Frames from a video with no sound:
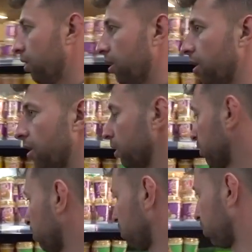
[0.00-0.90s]
А,
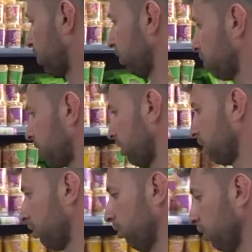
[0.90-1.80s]
что еще,
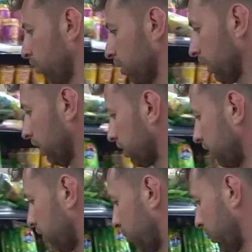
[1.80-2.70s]
чипсы, ну я говорю, такая снековая